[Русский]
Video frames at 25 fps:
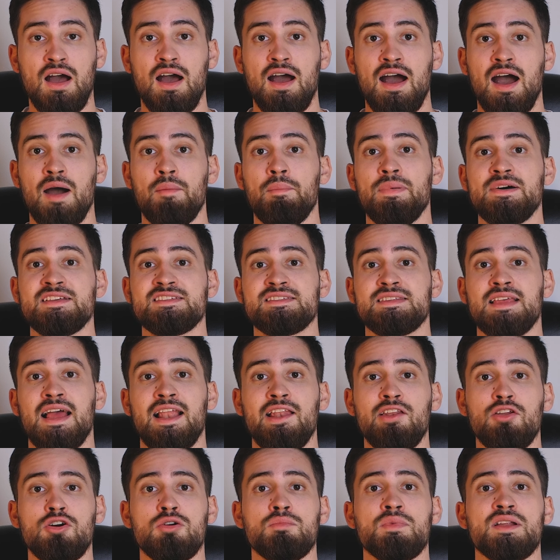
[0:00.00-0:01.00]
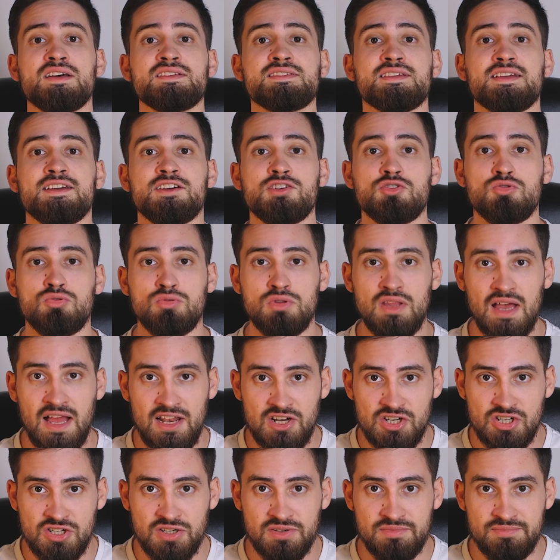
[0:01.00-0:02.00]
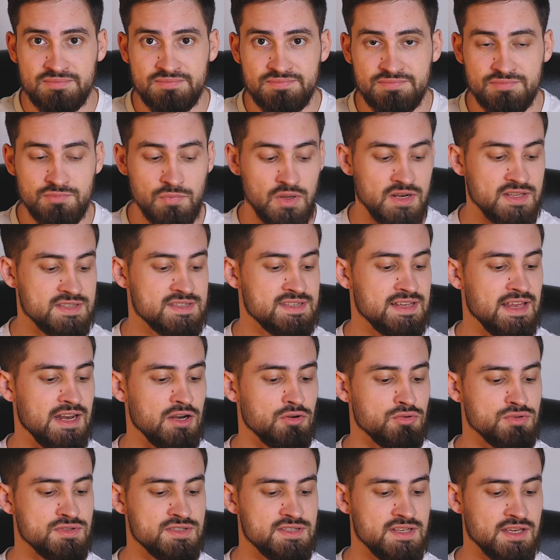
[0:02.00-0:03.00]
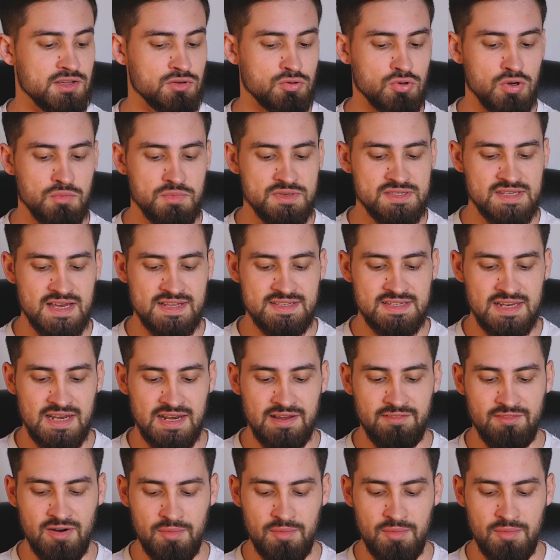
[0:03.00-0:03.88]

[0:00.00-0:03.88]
Об остальном расскажу дальше. Прицельную сетку обязательно